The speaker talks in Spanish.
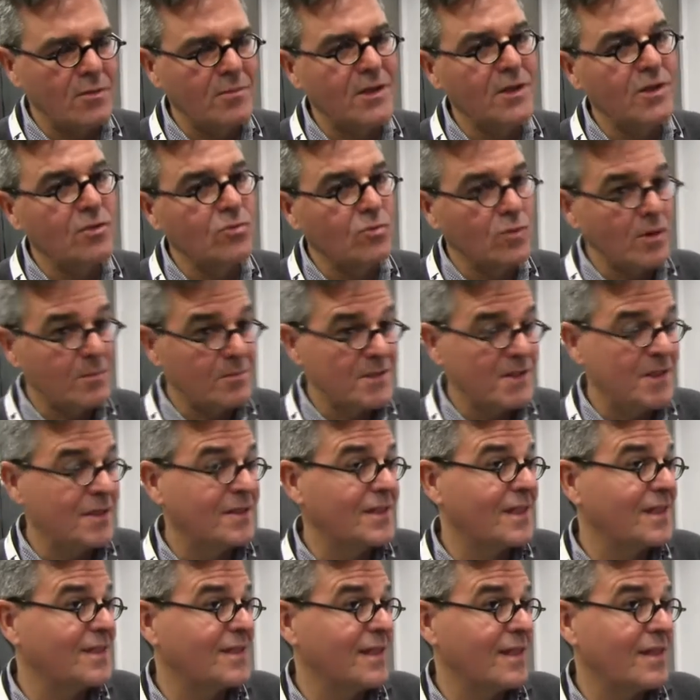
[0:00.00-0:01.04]
Ha venido un
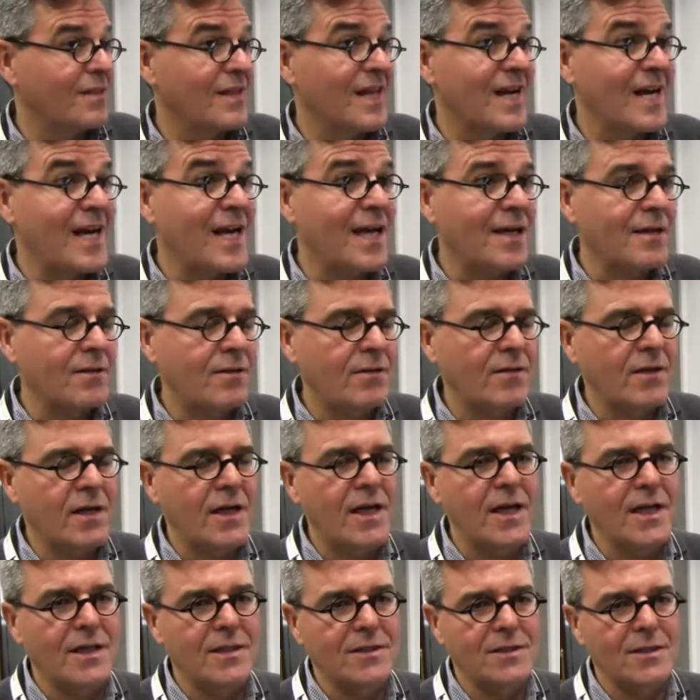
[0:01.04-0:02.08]
representante de CERLAC,
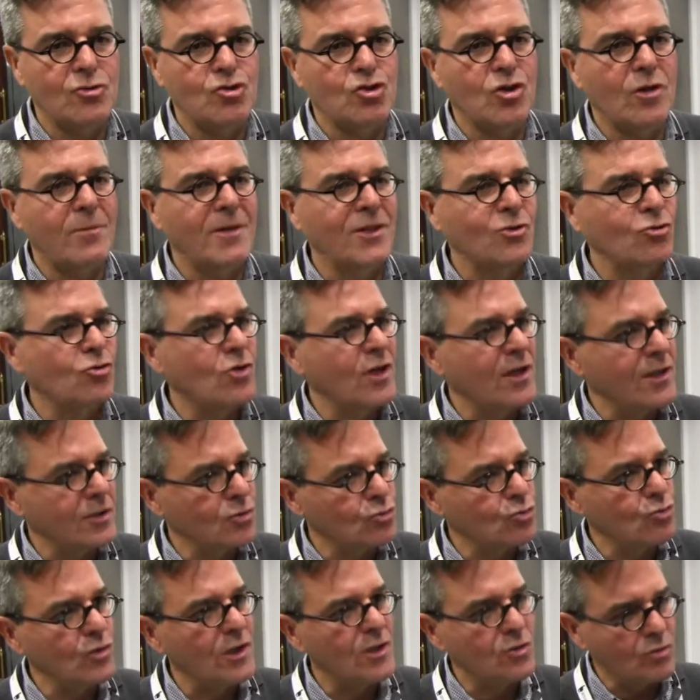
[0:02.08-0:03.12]
CERLAC es el Observatorio de
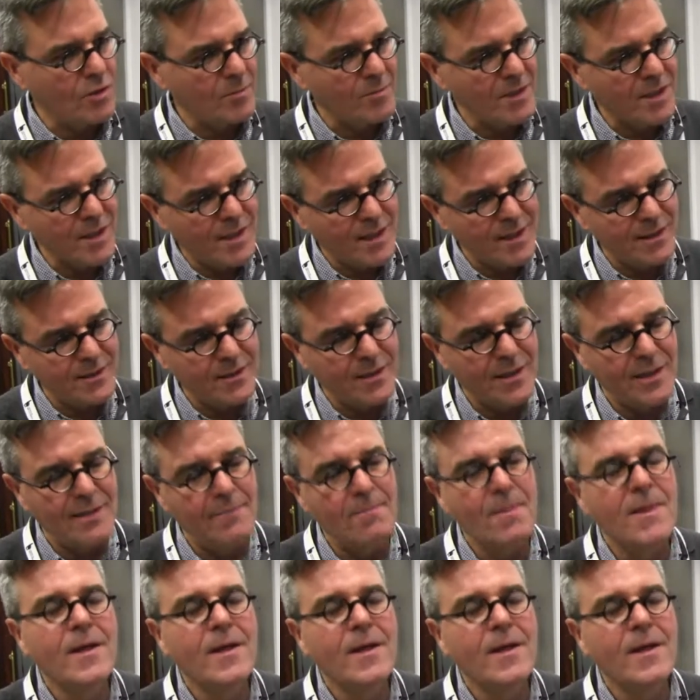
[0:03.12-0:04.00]
Lectura de toda América Latina,